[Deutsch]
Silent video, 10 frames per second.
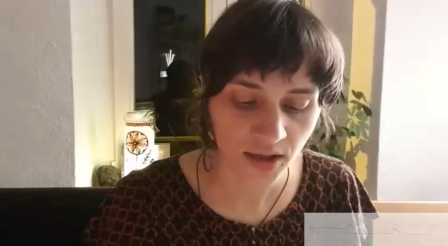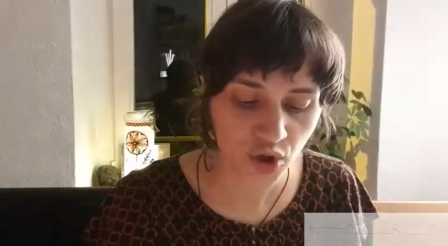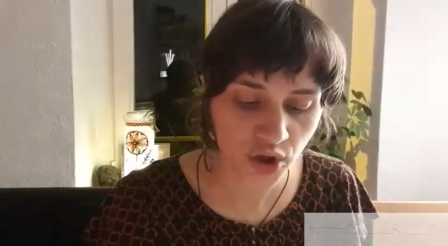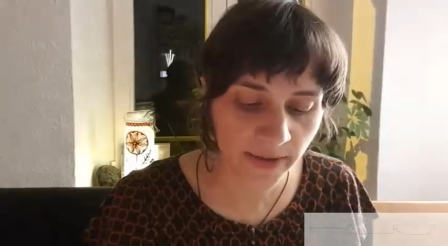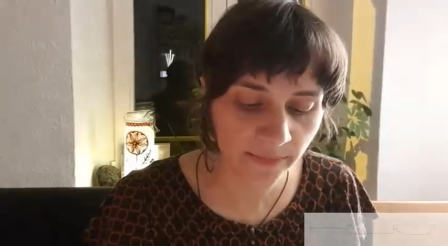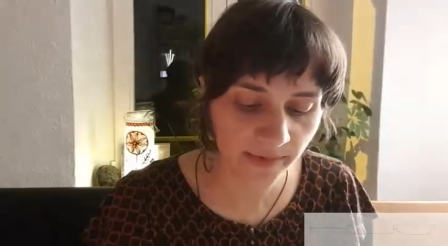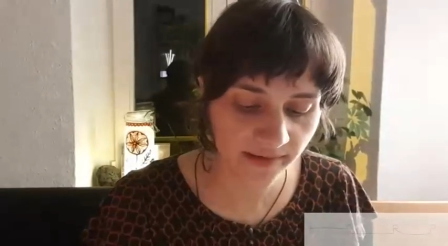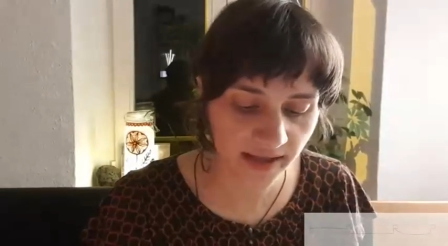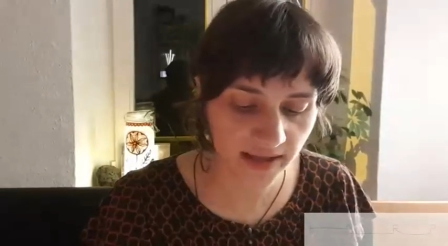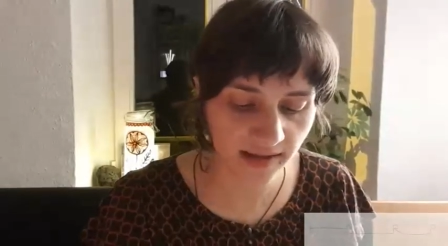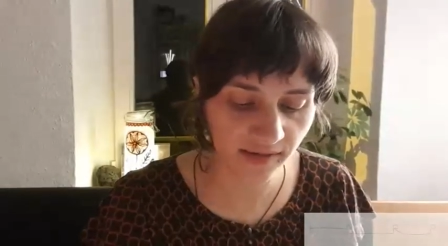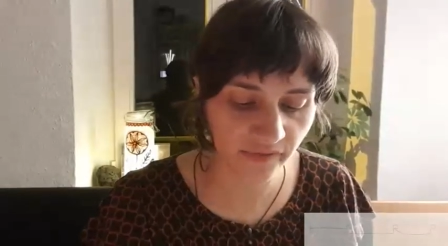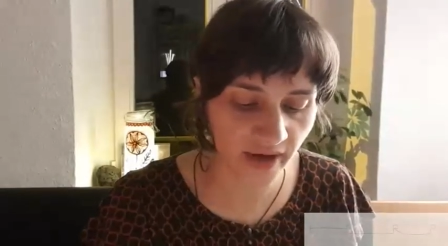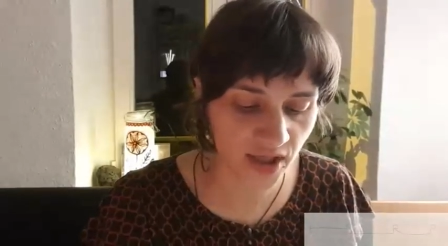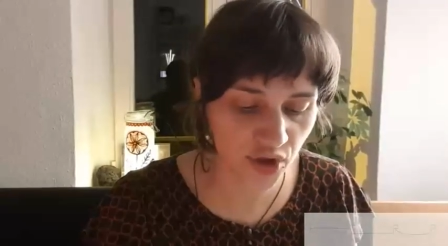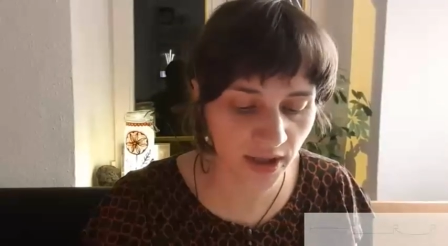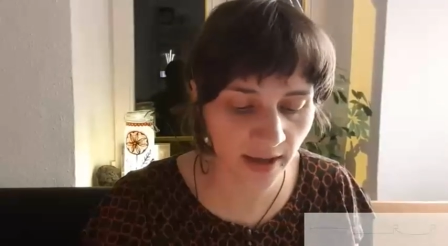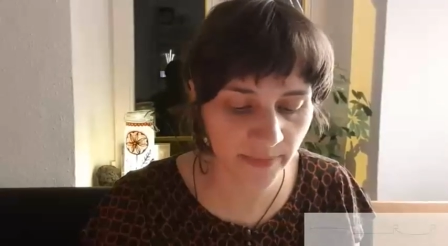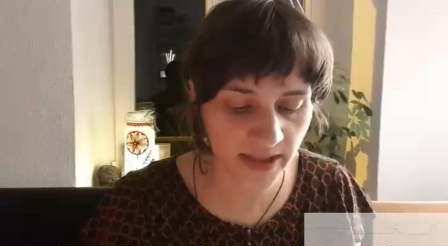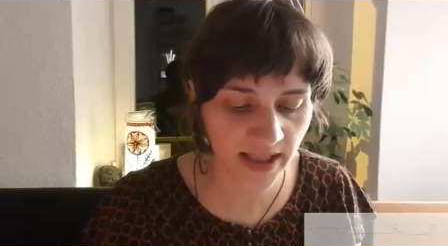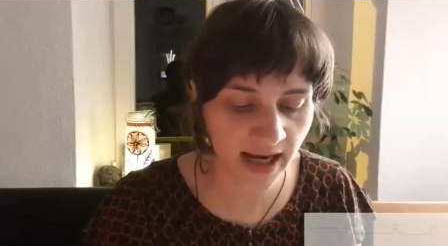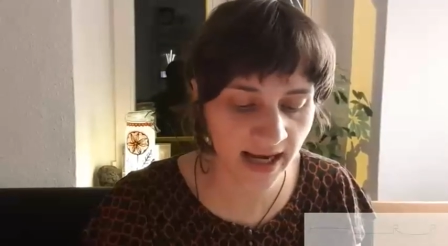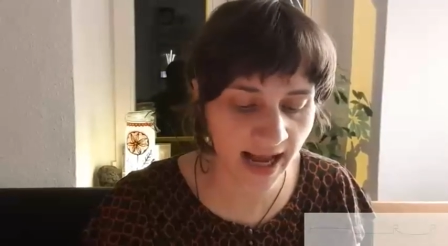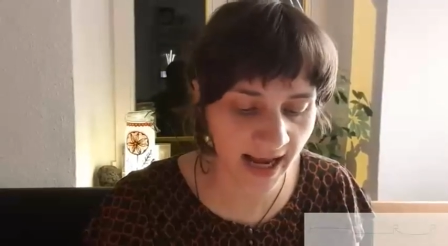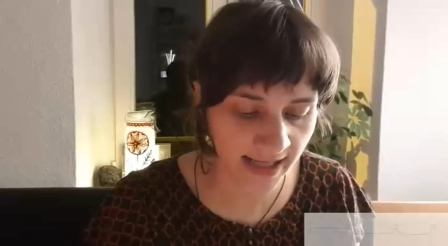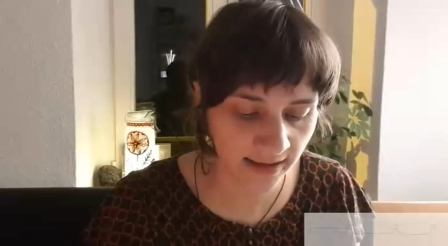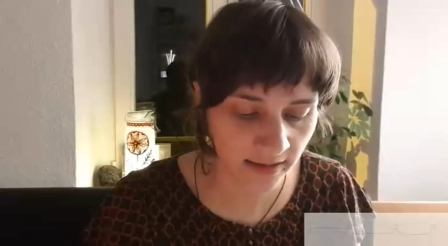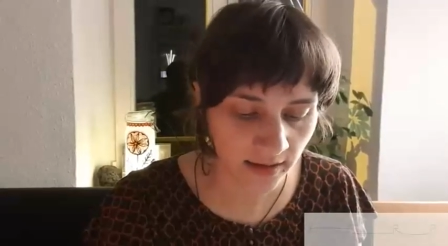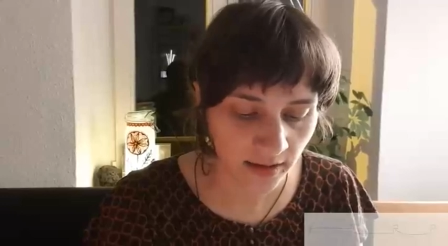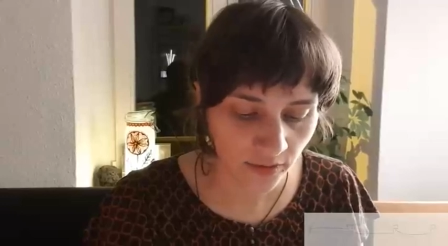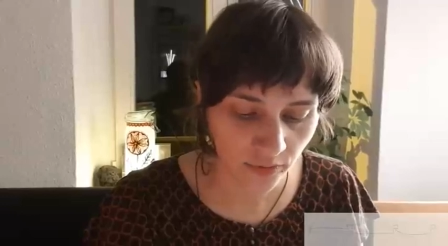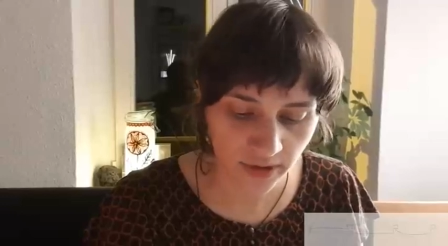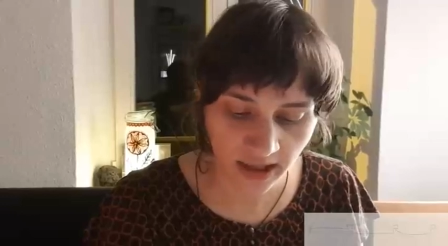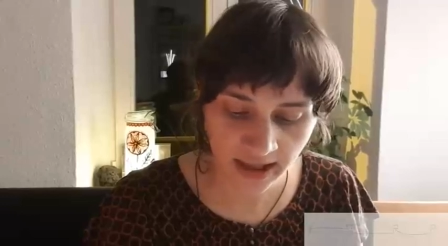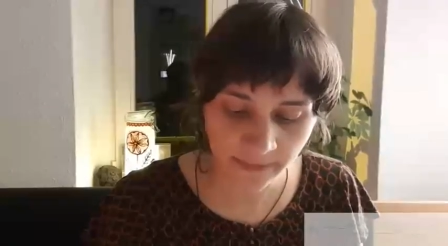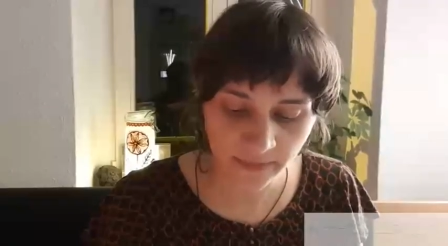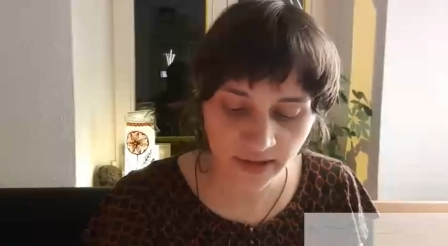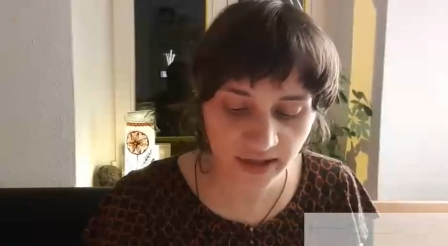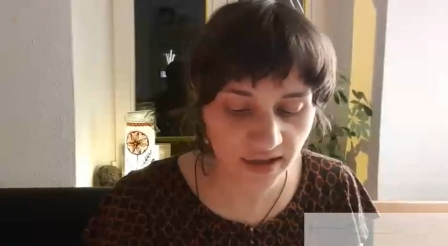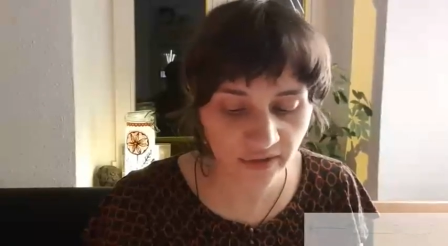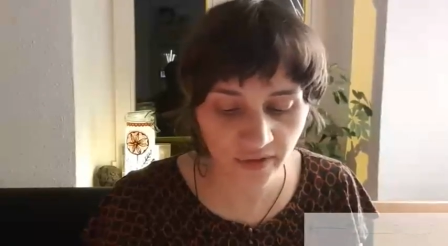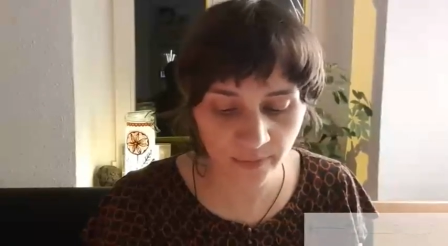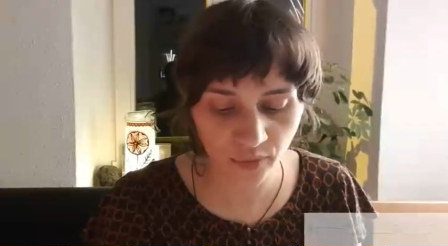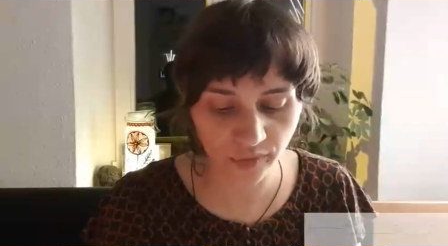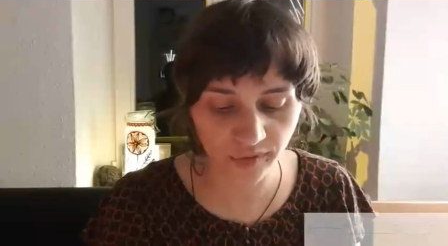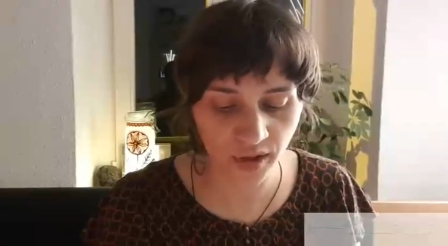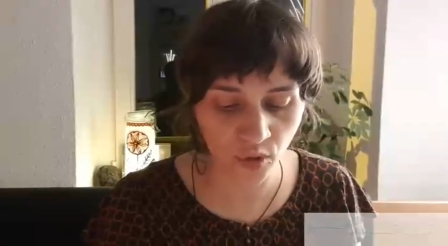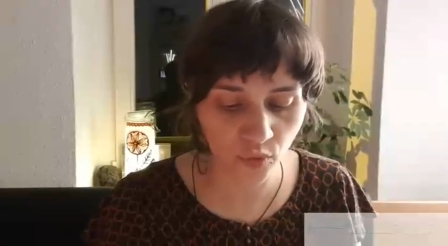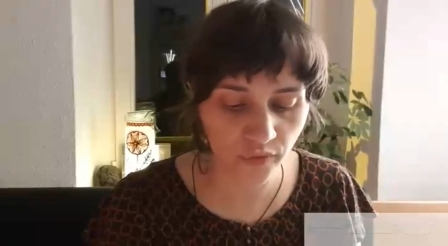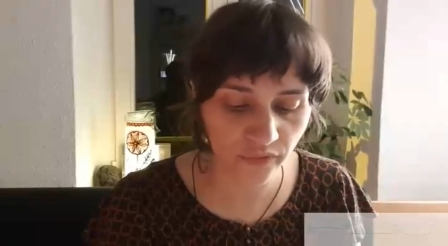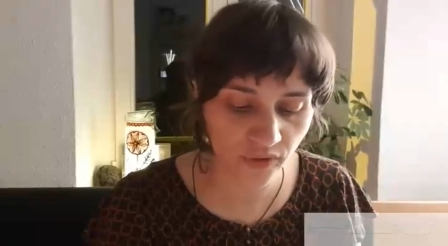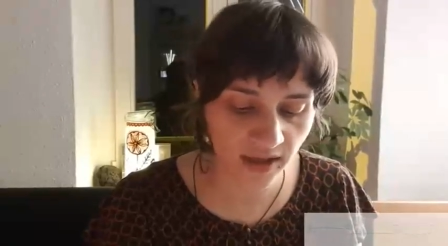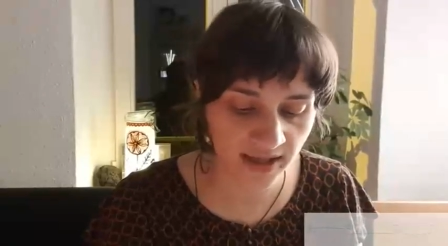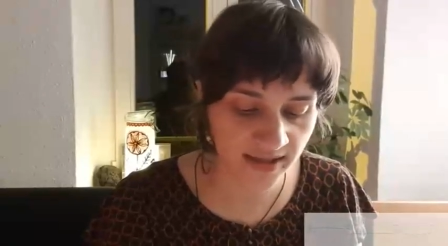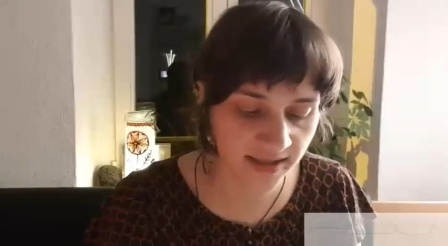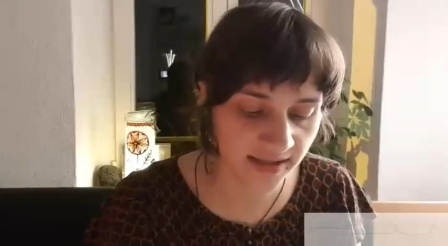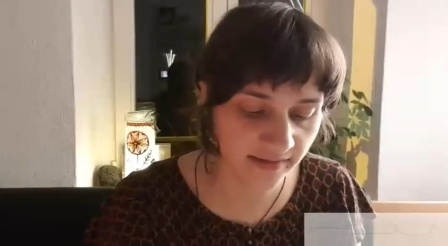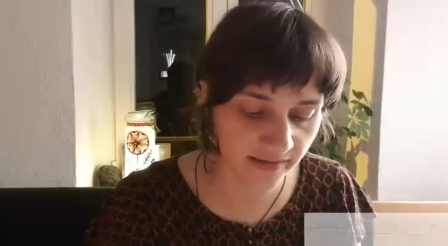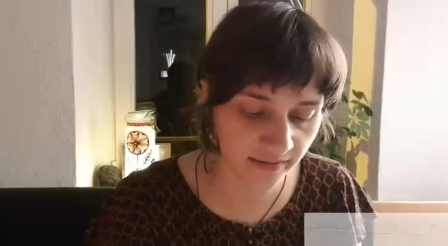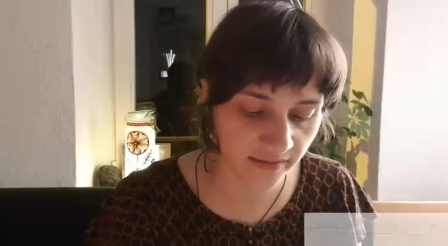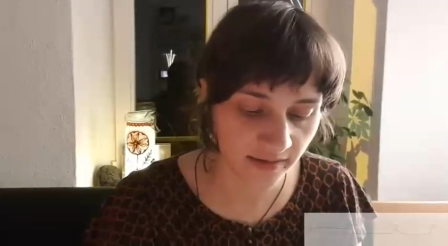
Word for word: schiebt sich das falsche Kapital ein und erhebt nicht etwa bloß den Lohn für kleine Dienste,